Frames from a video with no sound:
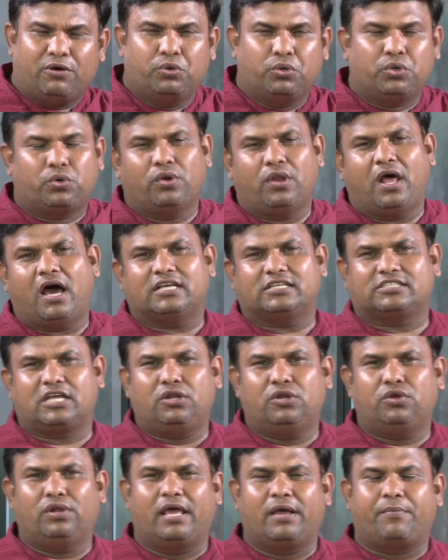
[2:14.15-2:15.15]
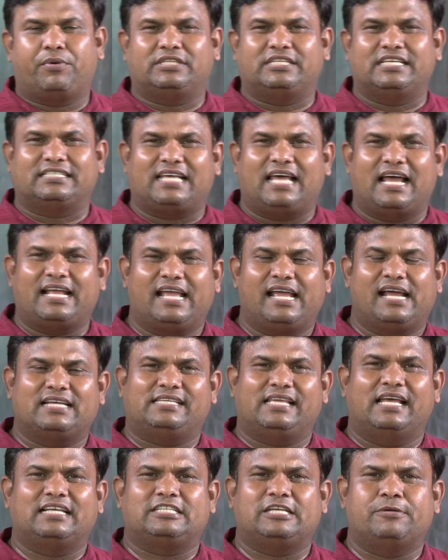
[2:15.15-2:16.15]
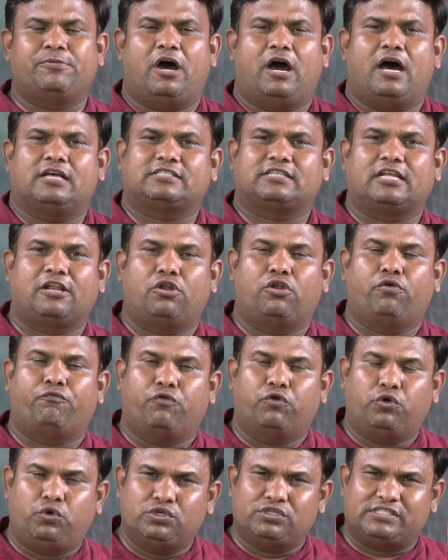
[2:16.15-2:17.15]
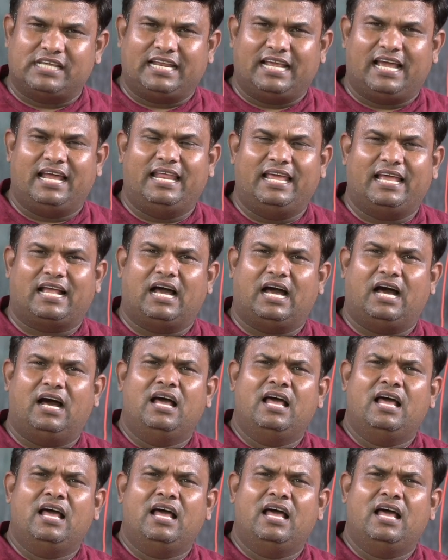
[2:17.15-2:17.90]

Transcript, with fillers: గురుకుల హాస్టల్లో లేకపోతే సాంఘిక సంక్షేమ హాస్టల్లో ఫుడ్ సరిగా లేక